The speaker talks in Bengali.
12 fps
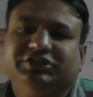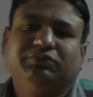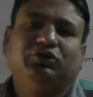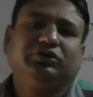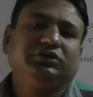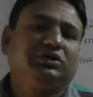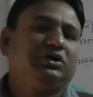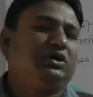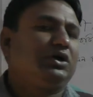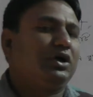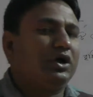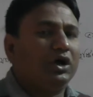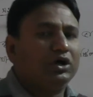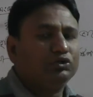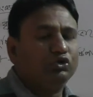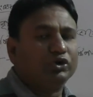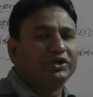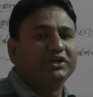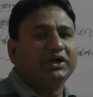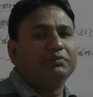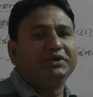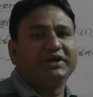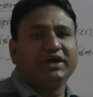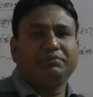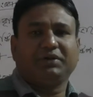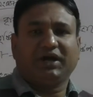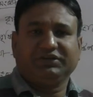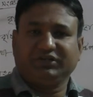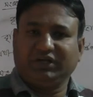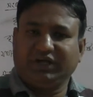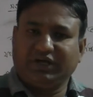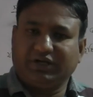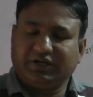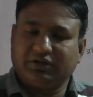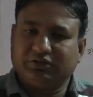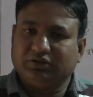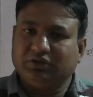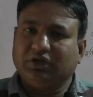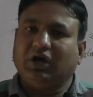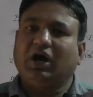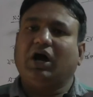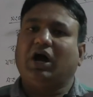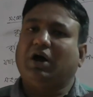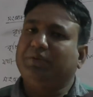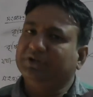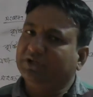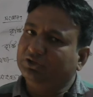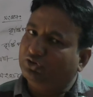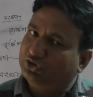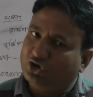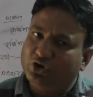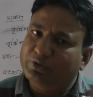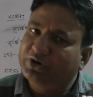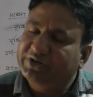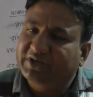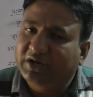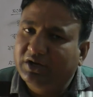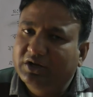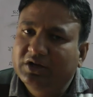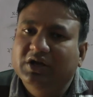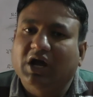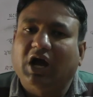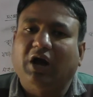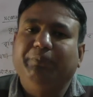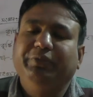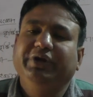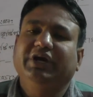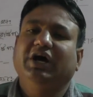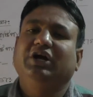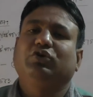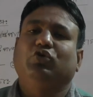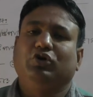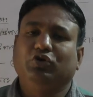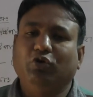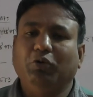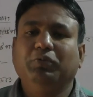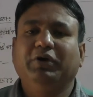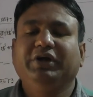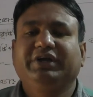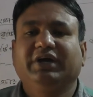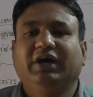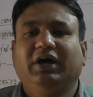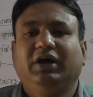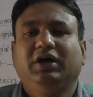যেমন দক্ষিণ আমেরিকার ব্রাজিলের আমাদের নদী অববাহিকা আফ্রিকার কঙ্গো অববাহিকা